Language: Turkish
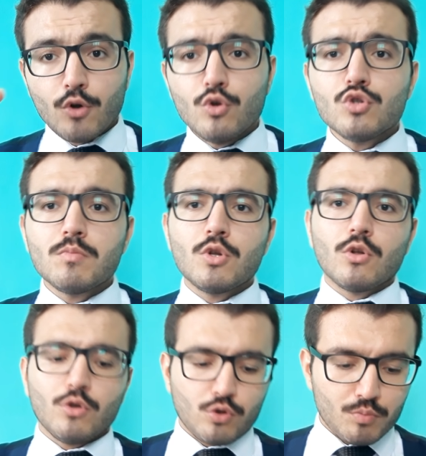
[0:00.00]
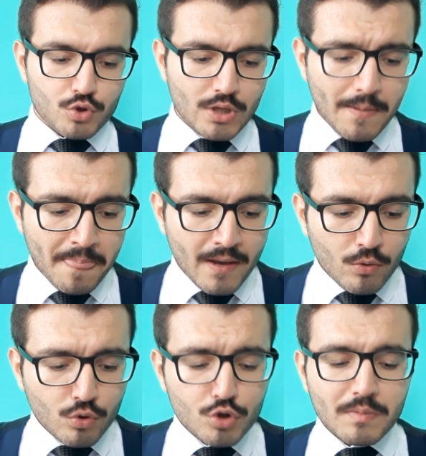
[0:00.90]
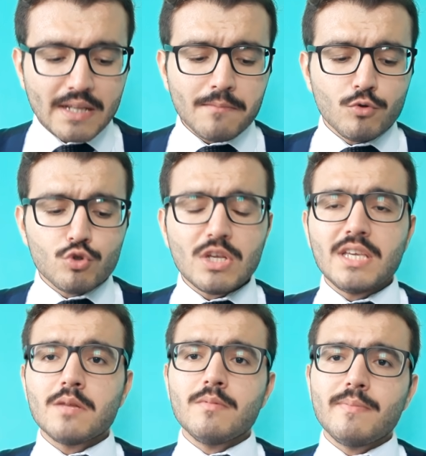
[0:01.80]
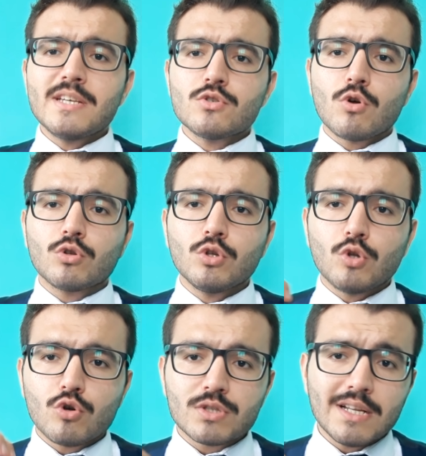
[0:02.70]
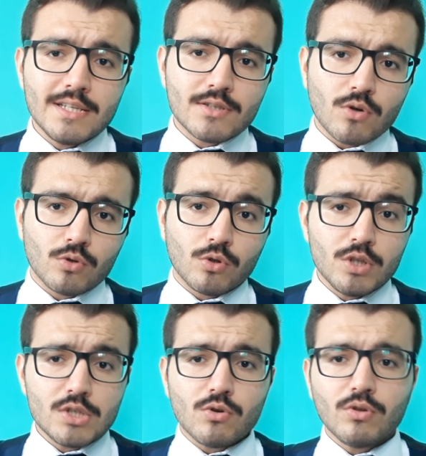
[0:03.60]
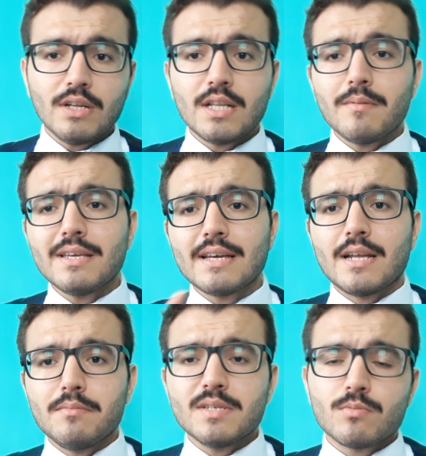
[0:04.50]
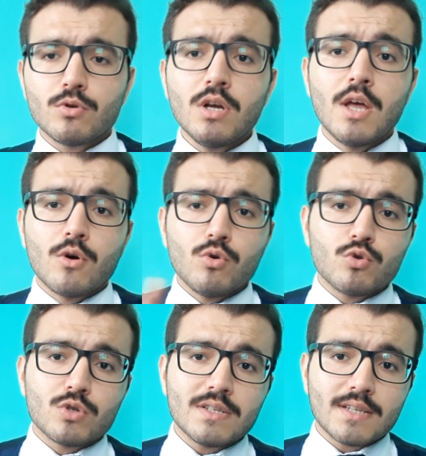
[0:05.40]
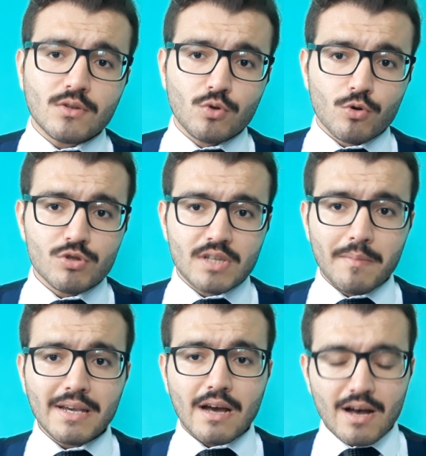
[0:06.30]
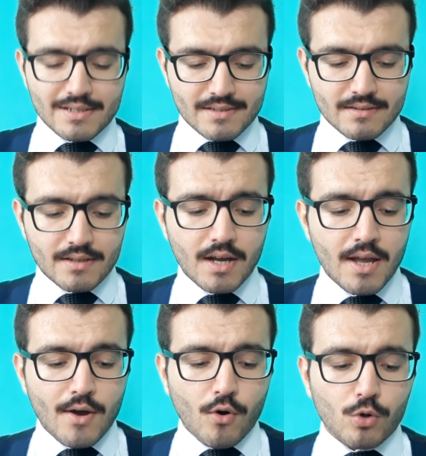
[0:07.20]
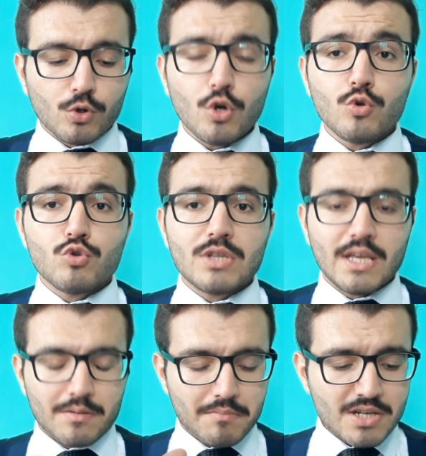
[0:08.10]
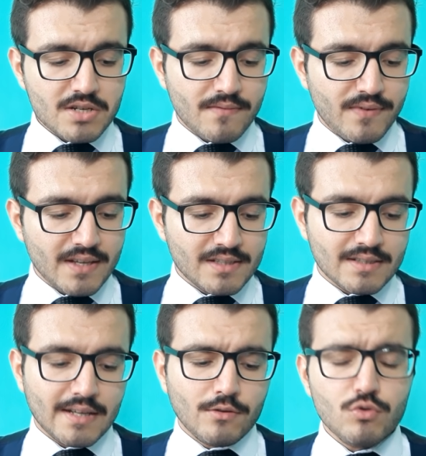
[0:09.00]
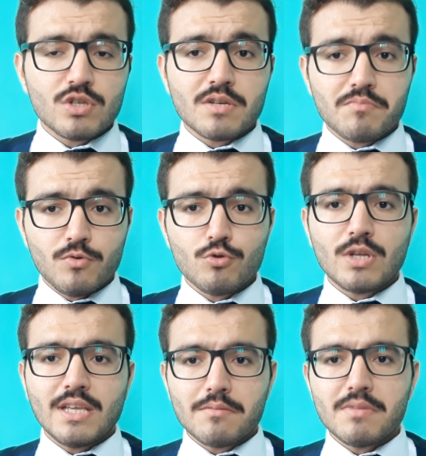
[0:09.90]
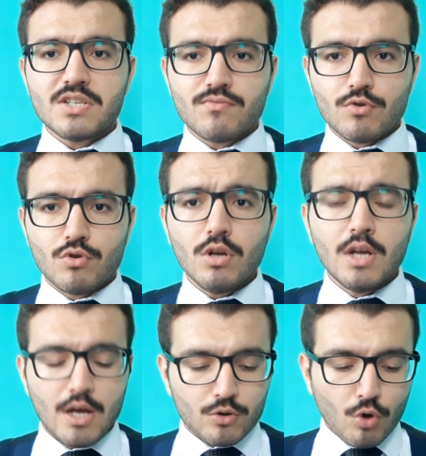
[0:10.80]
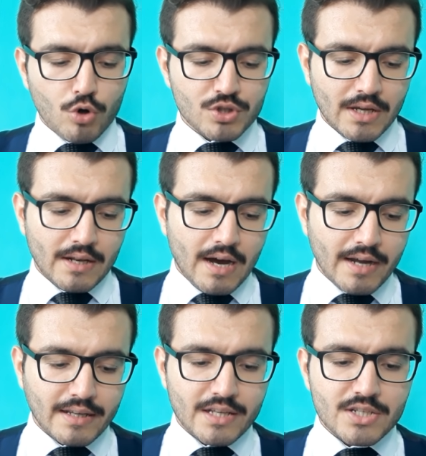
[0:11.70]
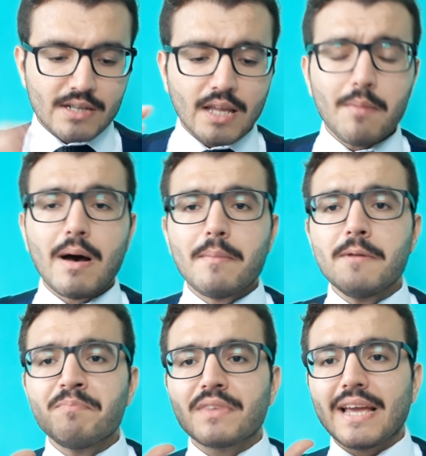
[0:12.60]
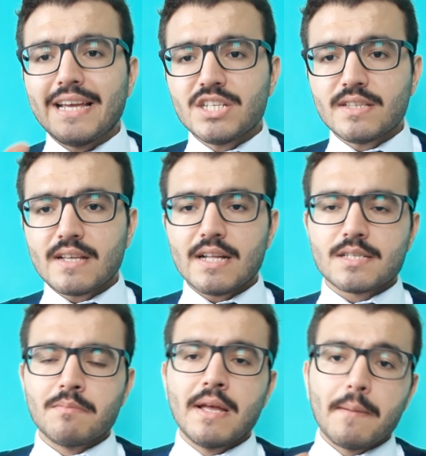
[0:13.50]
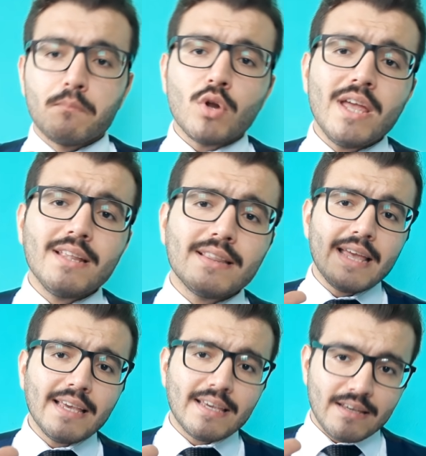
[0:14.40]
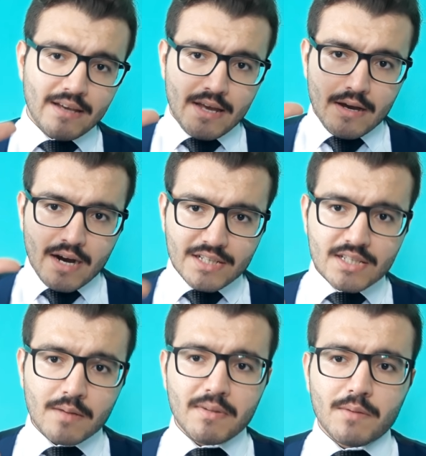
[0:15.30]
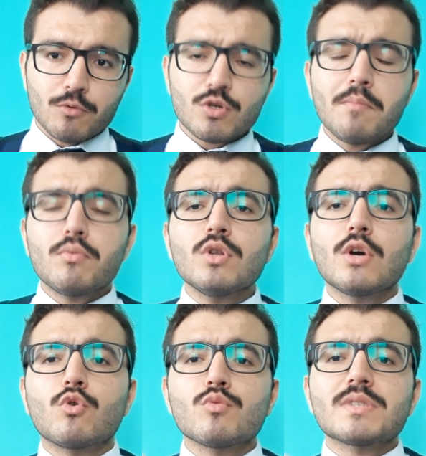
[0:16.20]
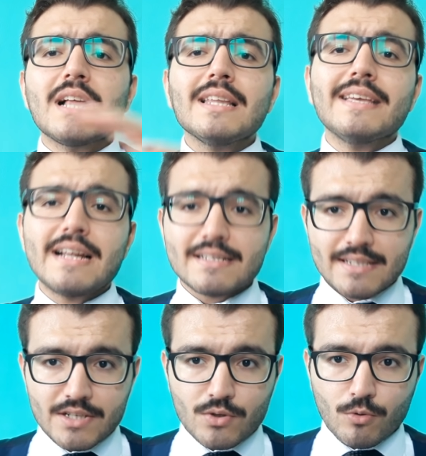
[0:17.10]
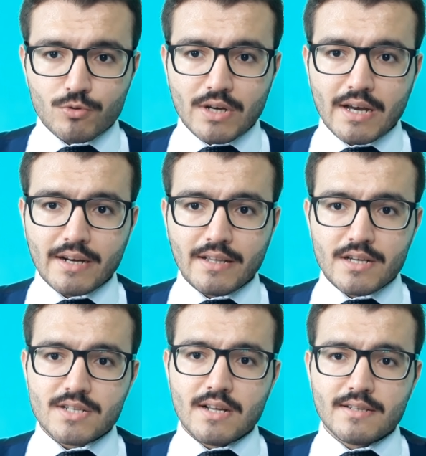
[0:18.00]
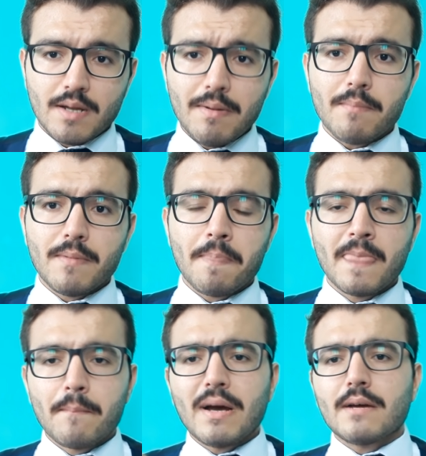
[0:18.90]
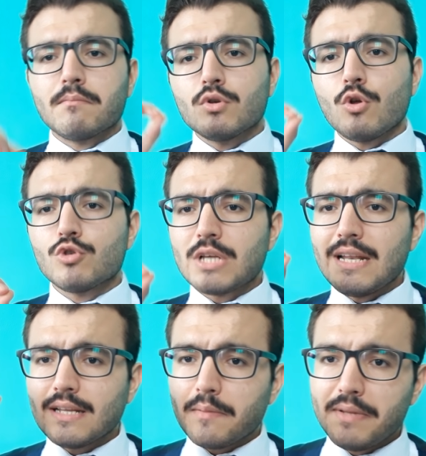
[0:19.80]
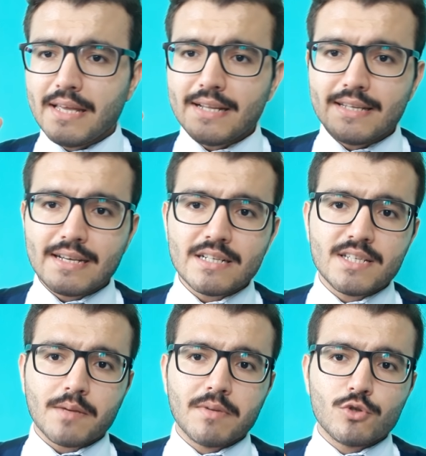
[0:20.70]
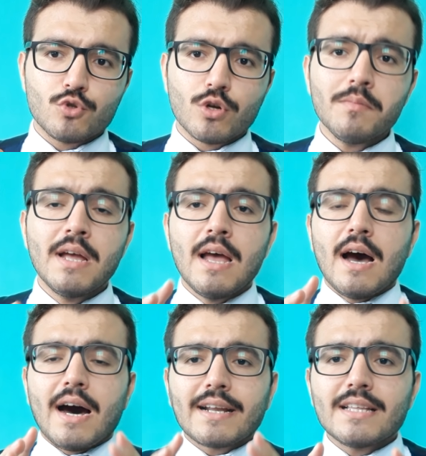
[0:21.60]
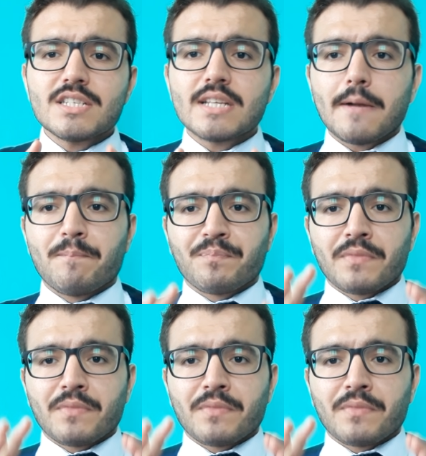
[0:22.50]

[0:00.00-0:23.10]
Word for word: 100 milyon notumuzda unutmayalım %25.90 iskontolu. İskonto ne demek? Yani biz bunu ucuza satıyoruz demek aslında oluyor %25 fiyatından 120 %25,90 arkadaşlar. Tamamı eşit dağıtım. Buraya denk açıklamada bulunacağım. Burada kurumsal da girerse eşit olacak arkadaşlar. Tamam mı? Bakın burada özellikle bir yere dikkat çekmek istiyorum. Arkadaşlar